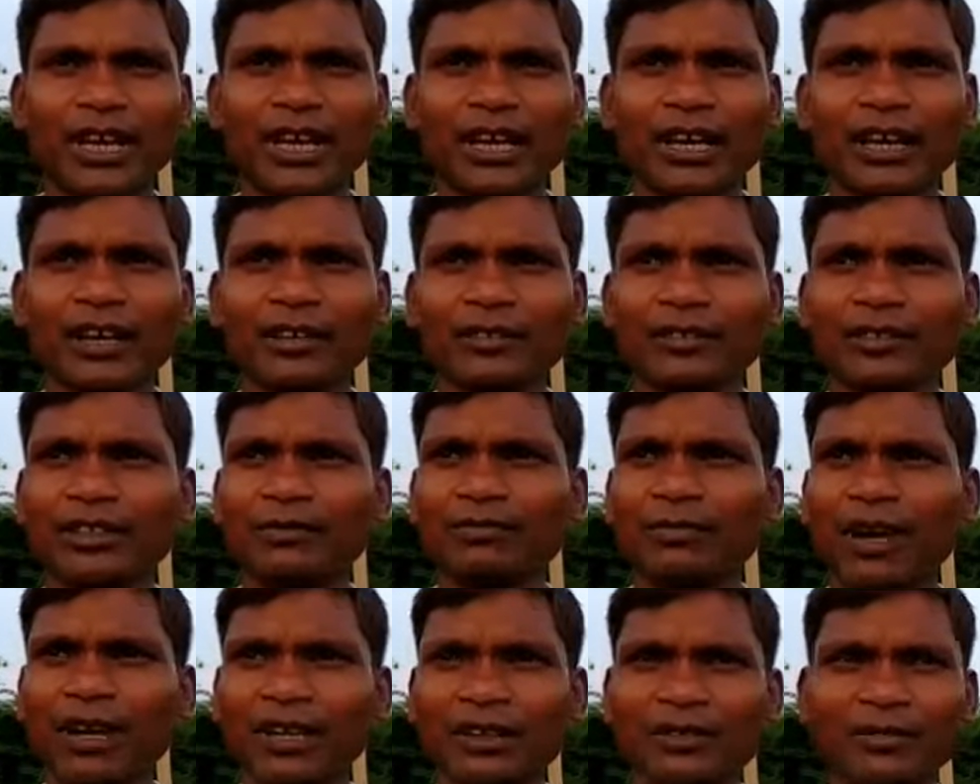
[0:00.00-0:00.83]
या
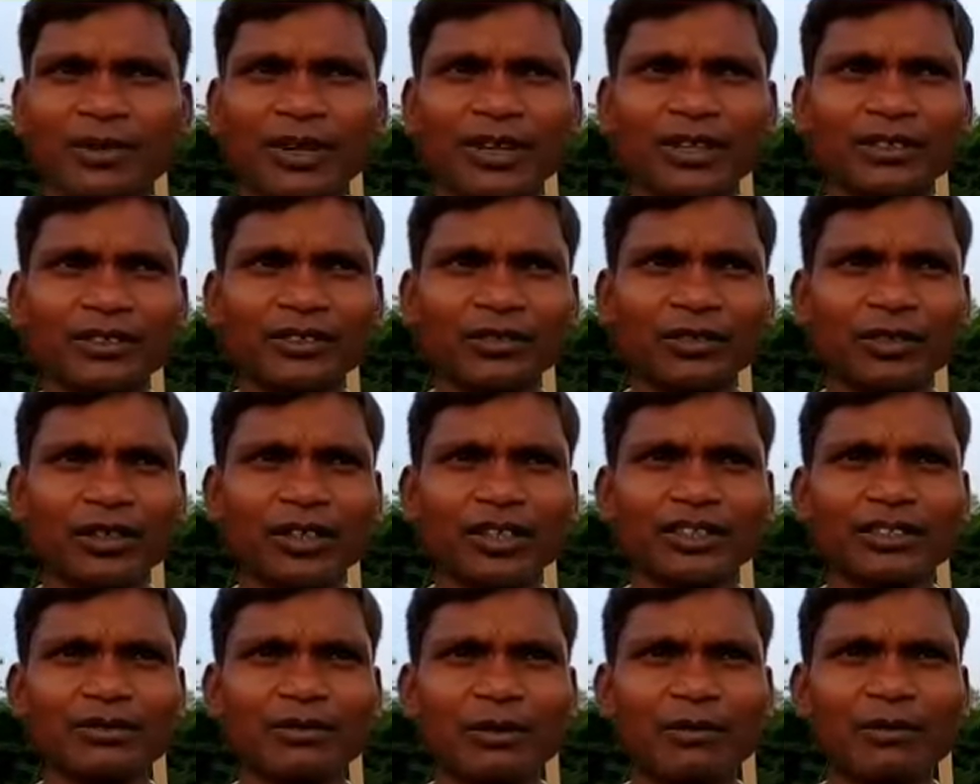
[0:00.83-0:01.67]
डिपार्टमेंट
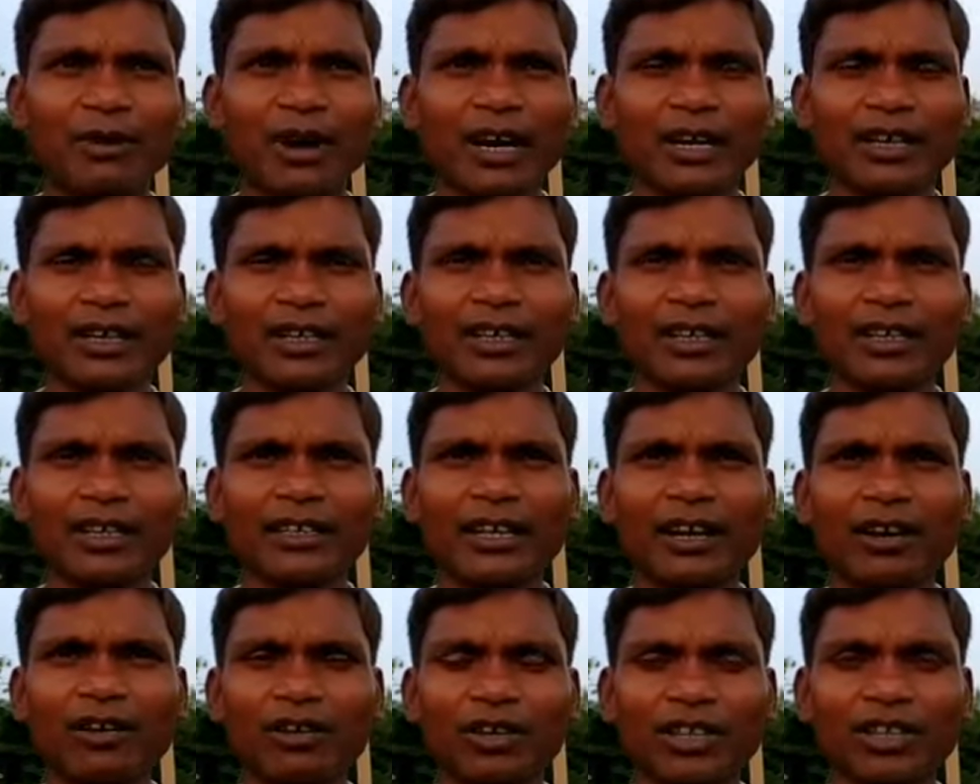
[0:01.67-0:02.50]
जो कृषि विभाग
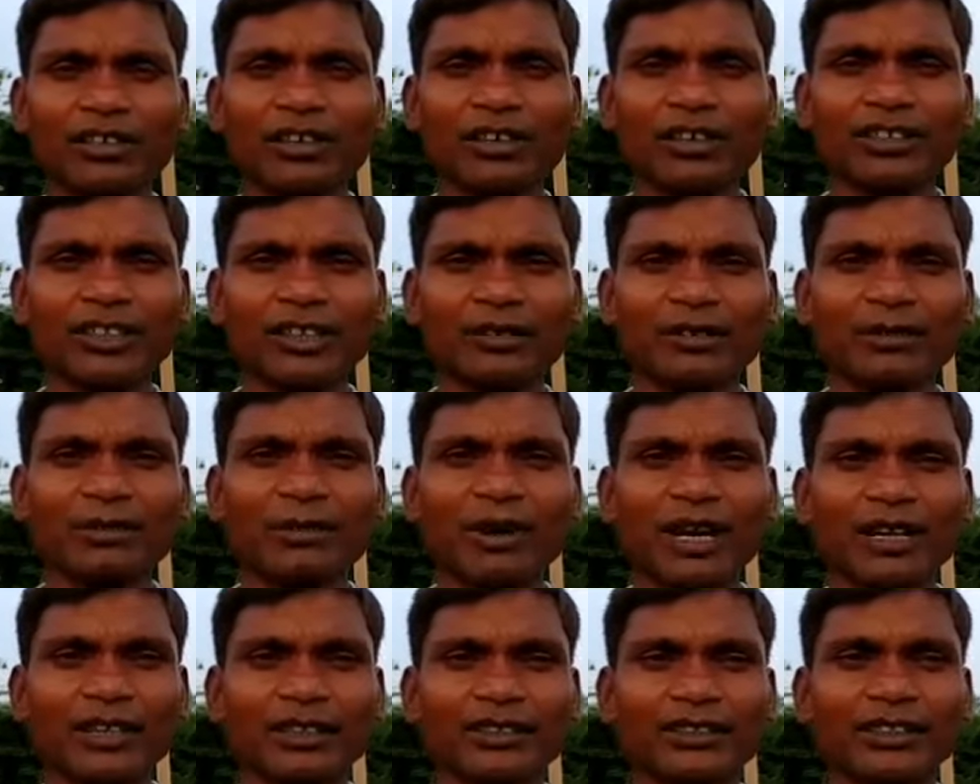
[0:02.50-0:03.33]
है या हॉर्टिकल्चर
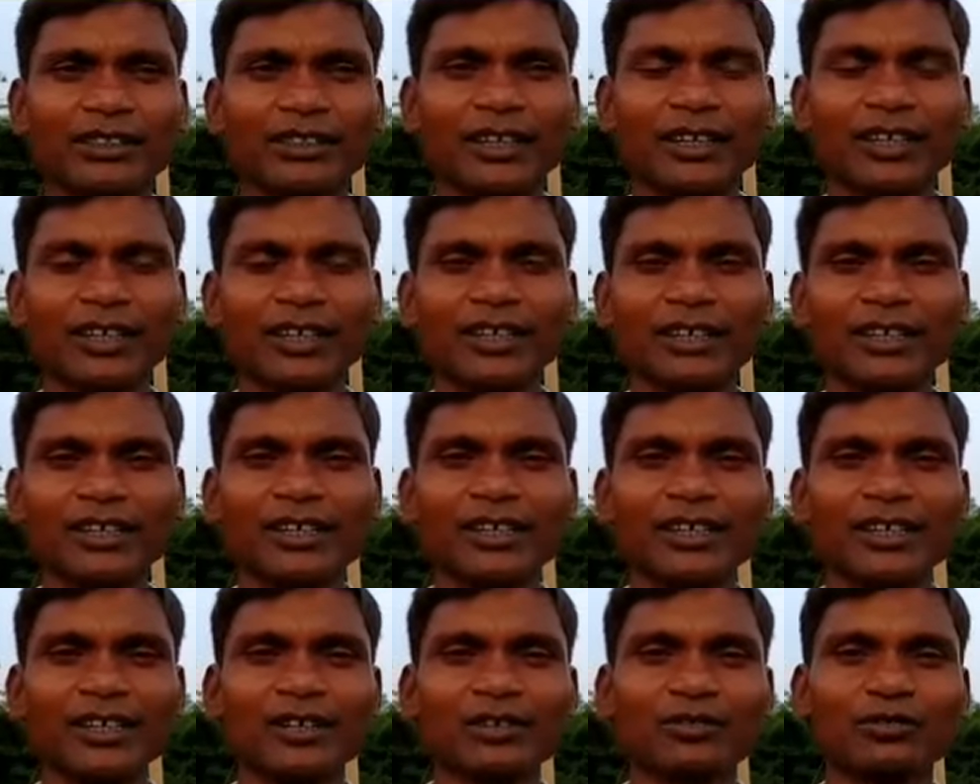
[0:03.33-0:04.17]
विभाग से है
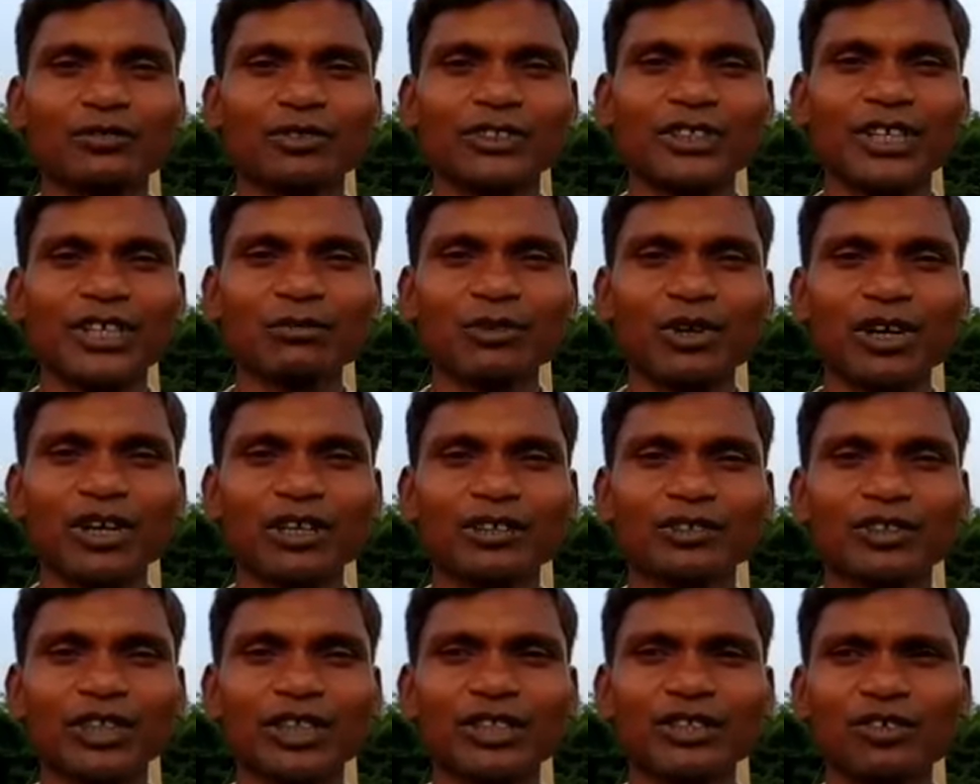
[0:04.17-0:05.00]
उससे
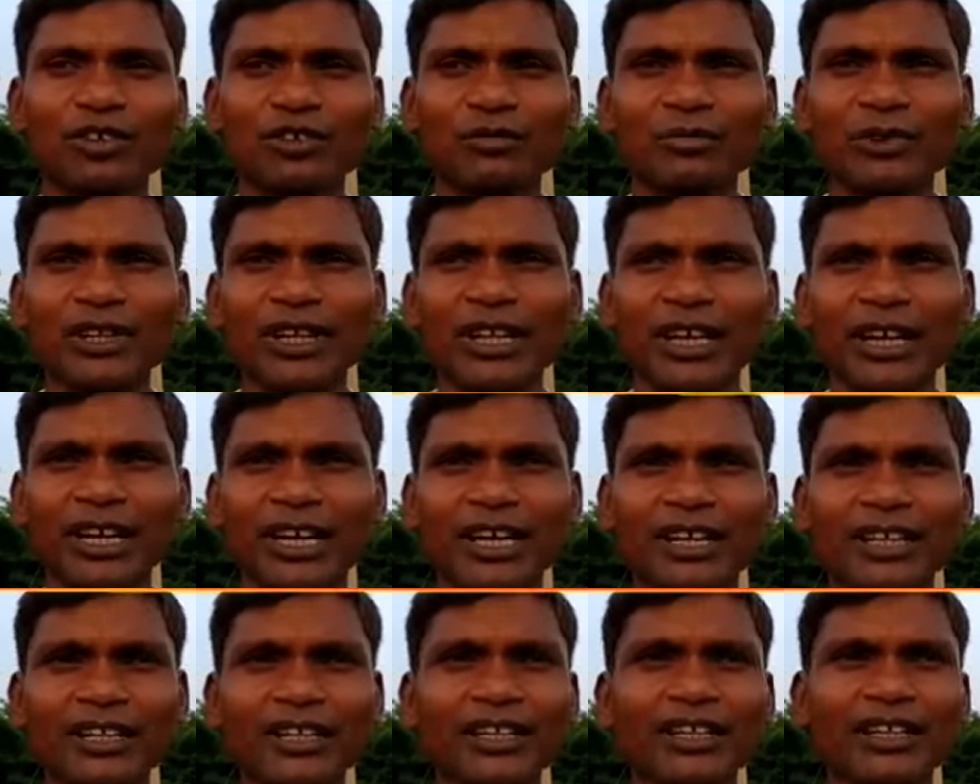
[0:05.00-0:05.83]
हमको अगर सहयोग
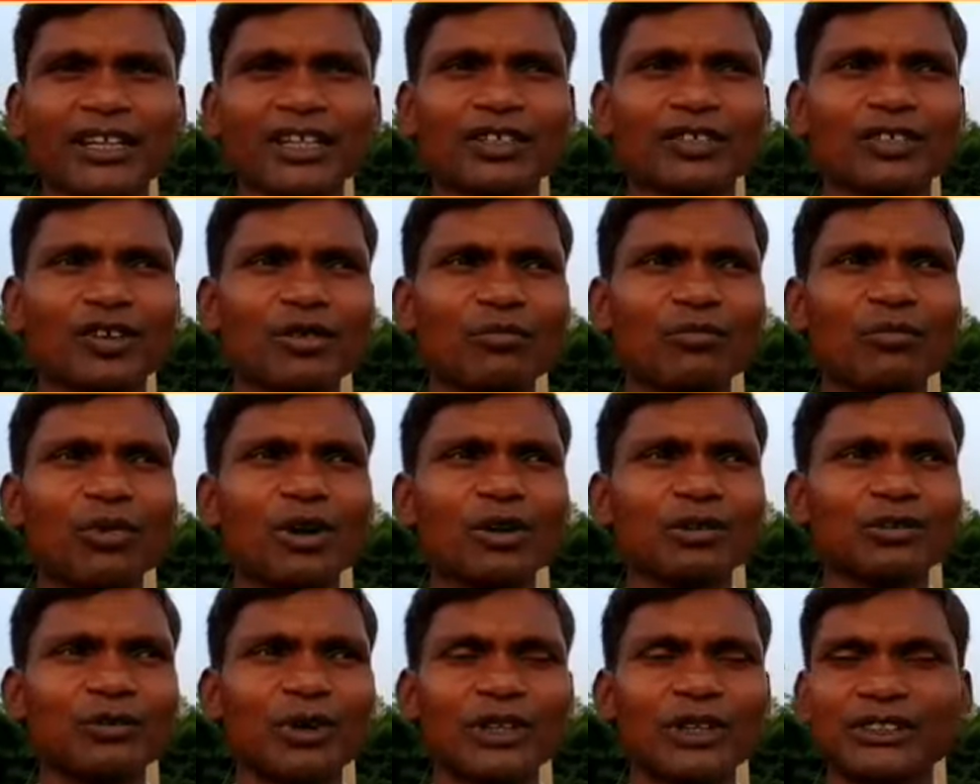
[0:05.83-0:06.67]
मिलेगा तो
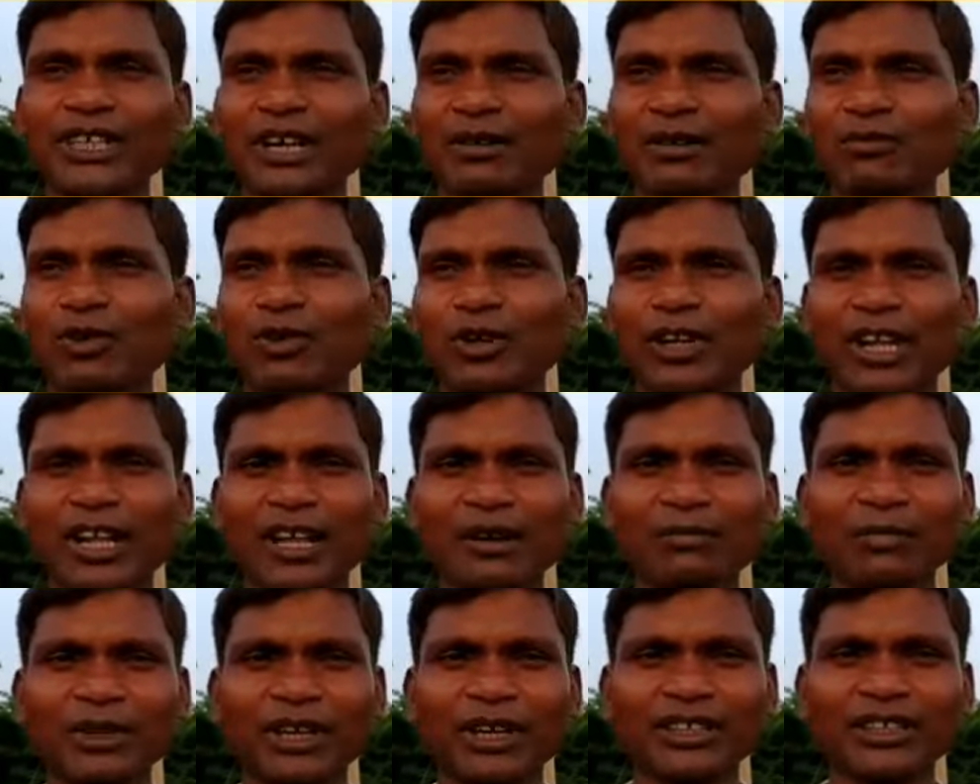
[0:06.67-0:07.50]
हम बहुत अच्छा
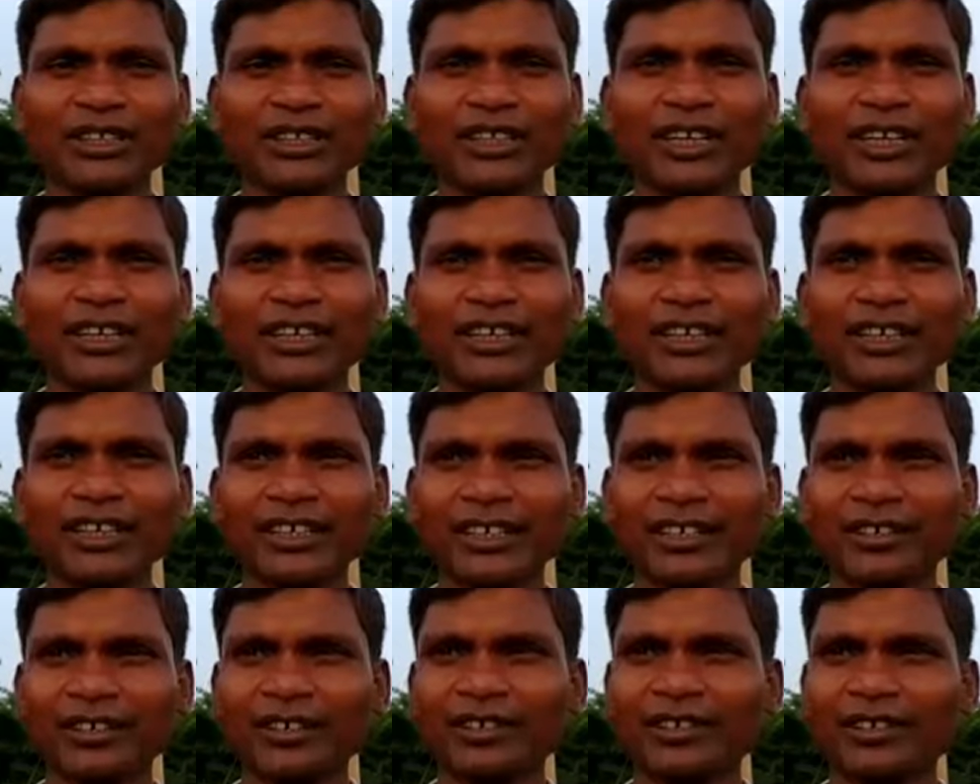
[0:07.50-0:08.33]
मॉडल हम खेती
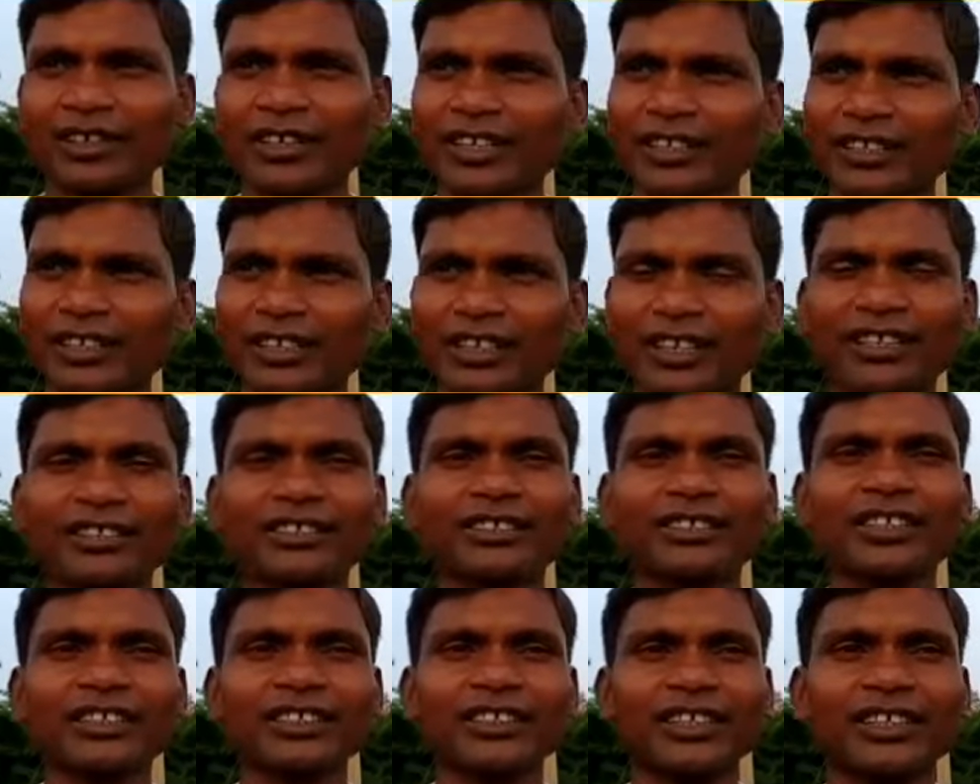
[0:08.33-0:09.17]
करके खेती
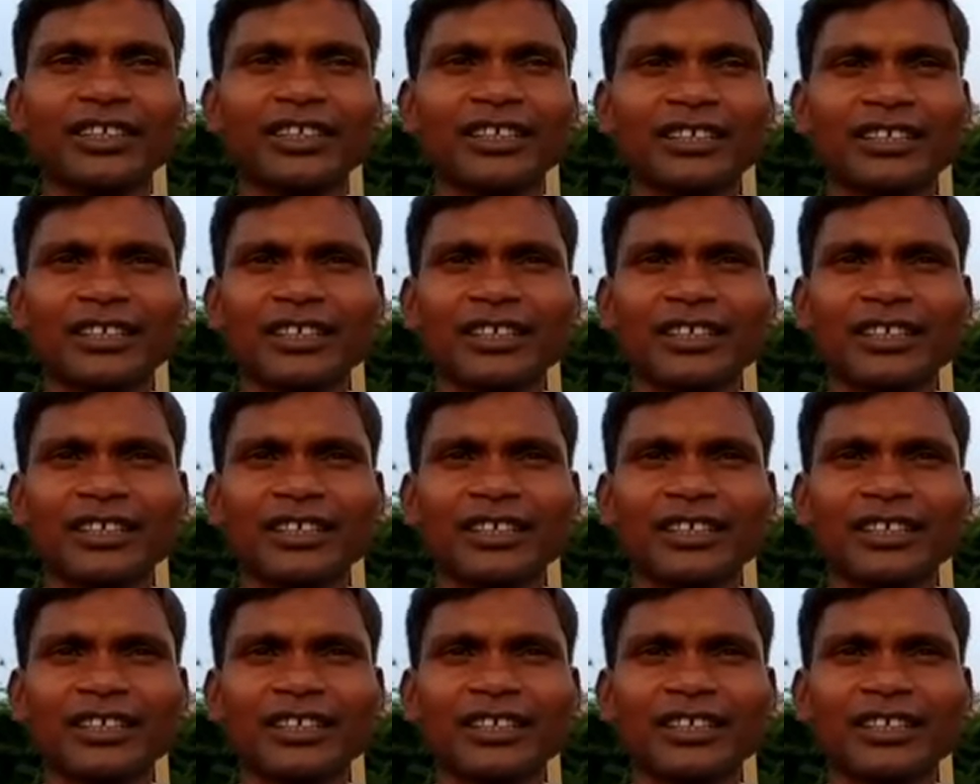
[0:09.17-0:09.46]
कर सकते